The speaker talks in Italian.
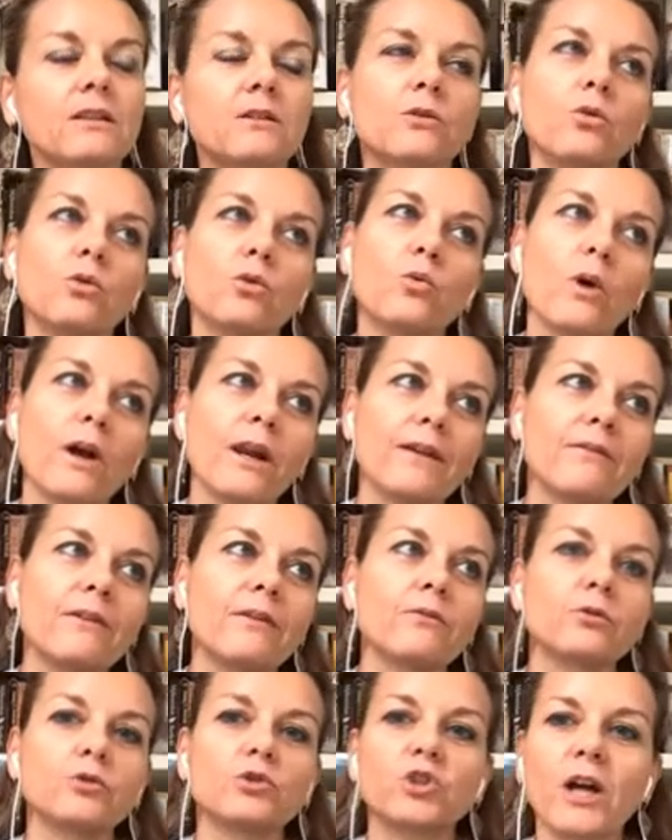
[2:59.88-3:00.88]
col quale
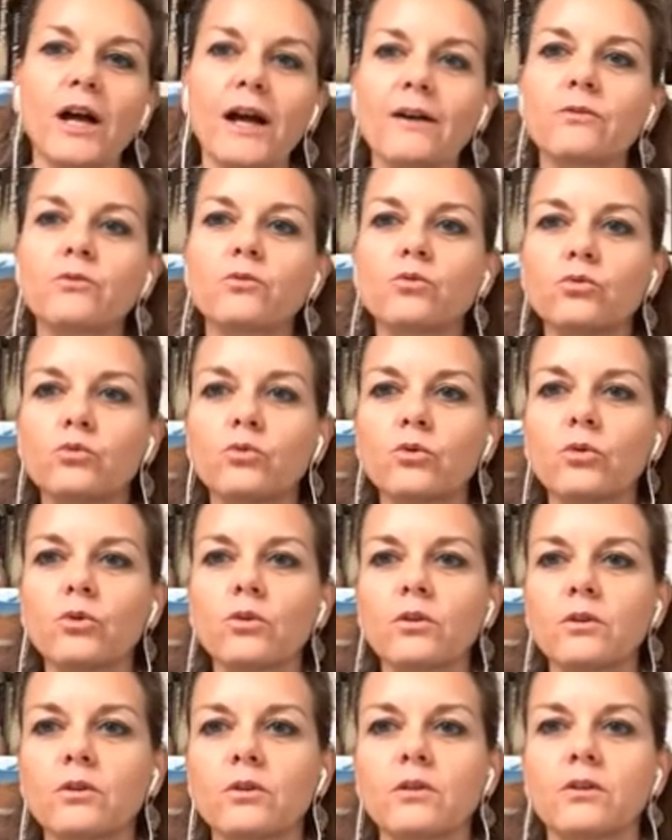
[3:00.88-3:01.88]
avevo già
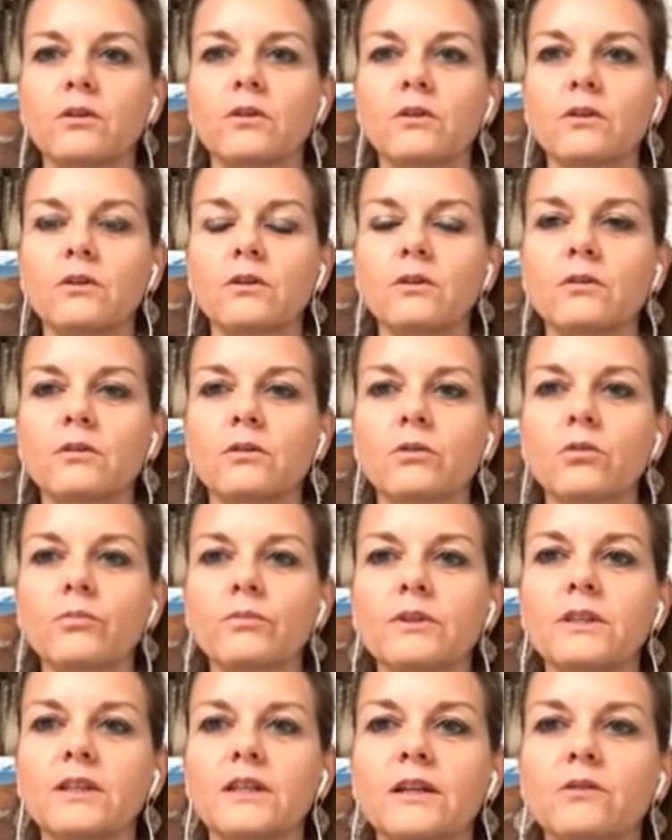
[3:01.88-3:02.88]
avuto, eh,
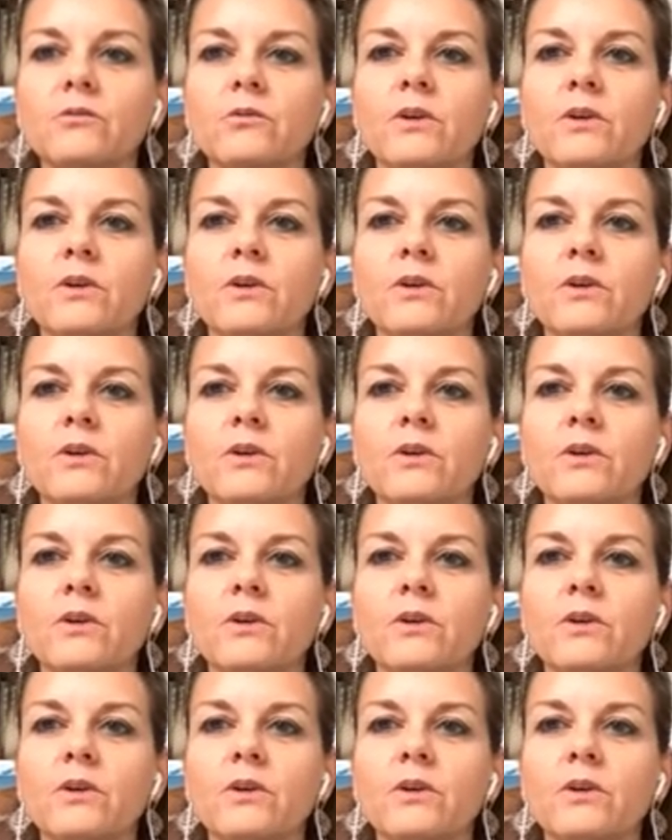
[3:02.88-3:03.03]
come dire,